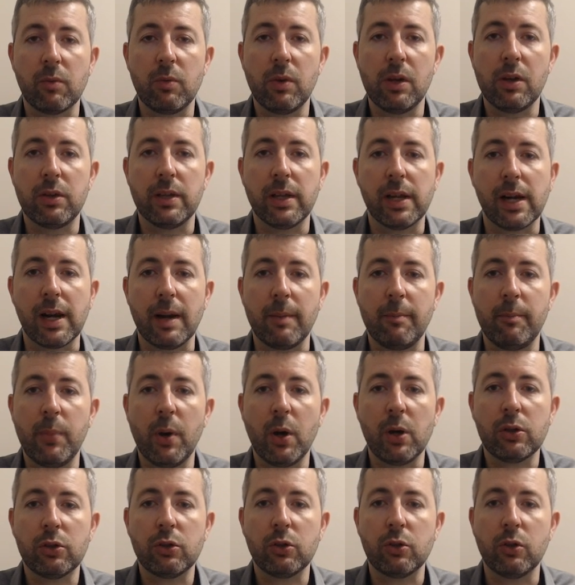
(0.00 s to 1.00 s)
quello del
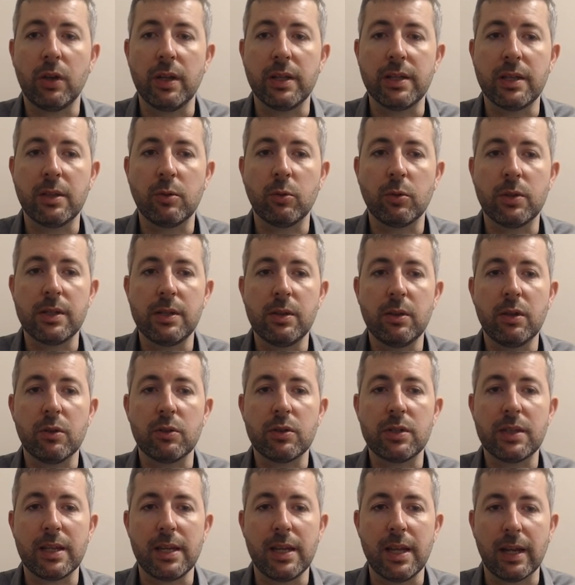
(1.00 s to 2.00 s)
rapporto con le istituzioni
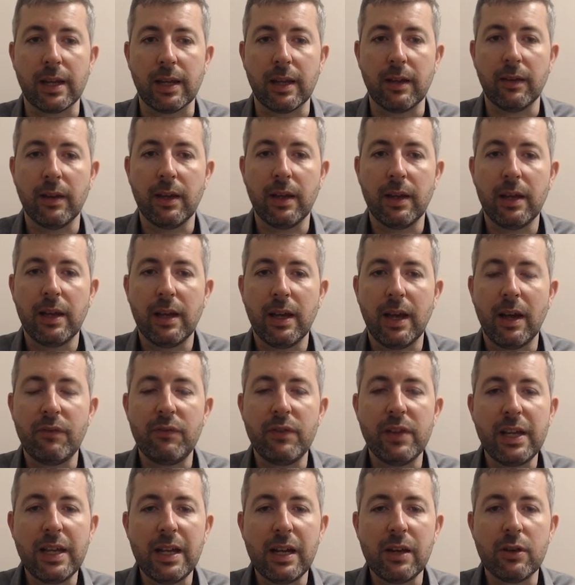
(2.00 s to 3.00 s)
austriache,
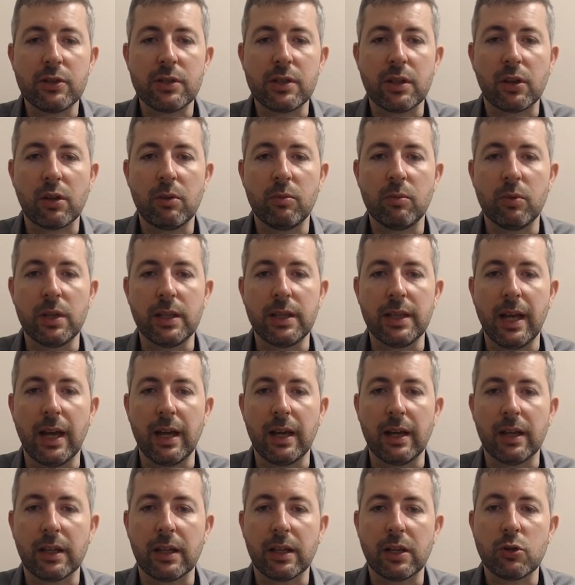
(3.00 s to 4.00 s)
affinché la nostra
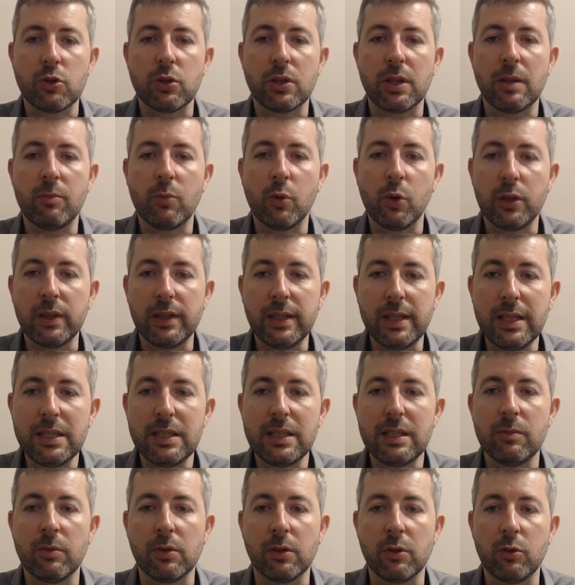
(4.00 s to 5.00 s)
comunità, cresciuta
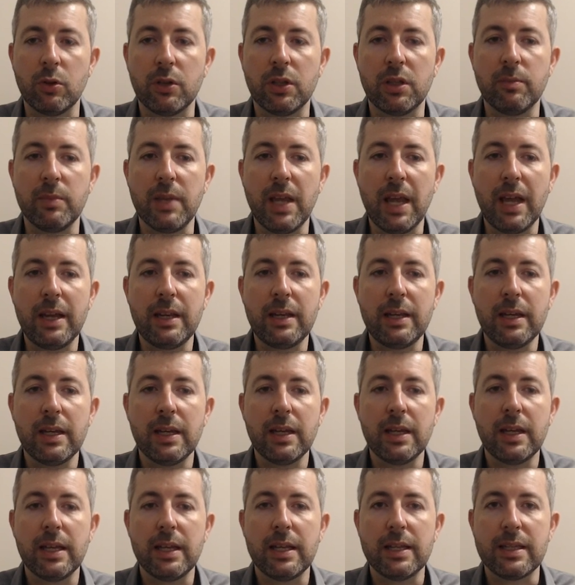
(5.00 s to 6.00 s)
moltissimo negli ultimi anni,
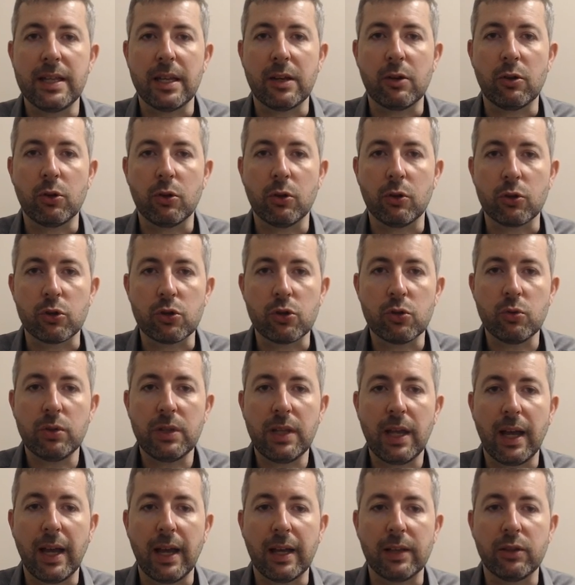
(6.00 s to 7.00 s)
sia
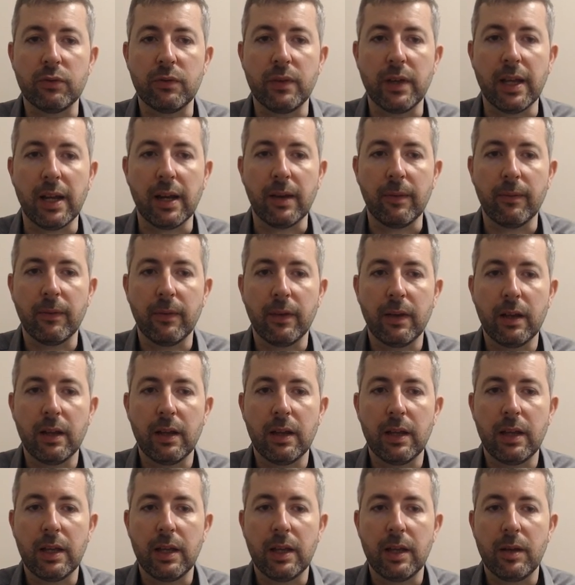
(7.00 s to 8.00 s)
riconosciuta a dovere.
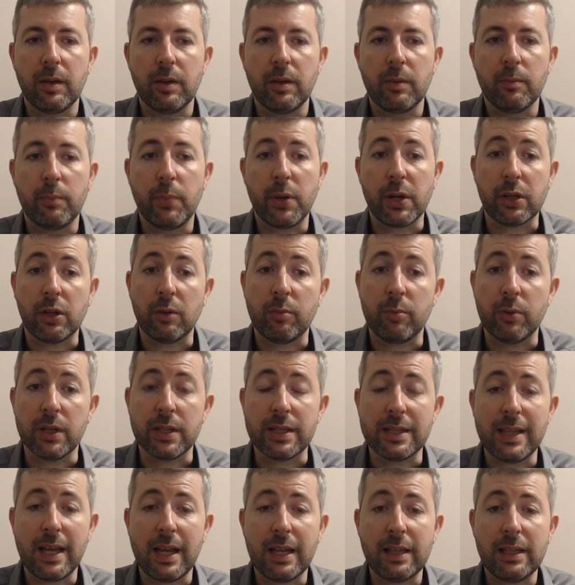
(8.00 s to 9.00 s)
Per dopo
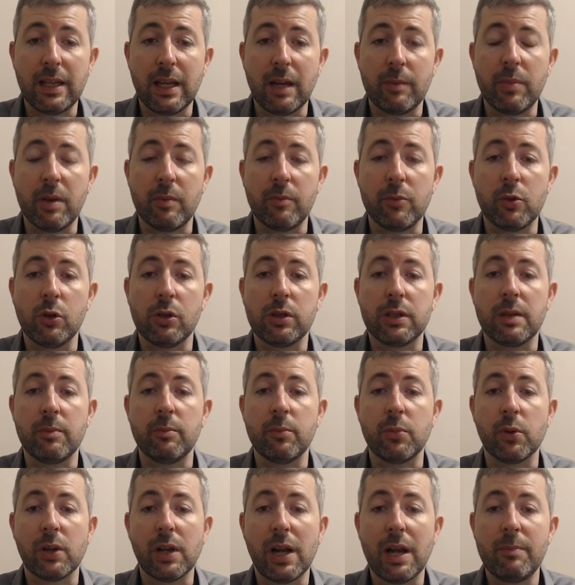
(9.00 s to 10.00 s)
l'estate abbiamo inoltre in
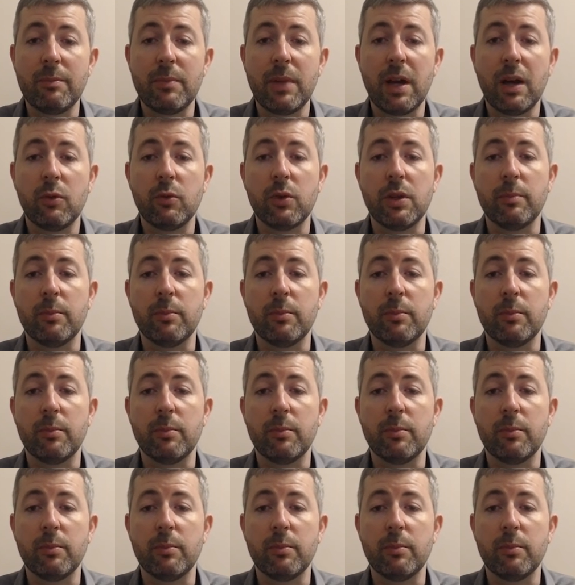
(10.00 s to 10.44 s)
programma un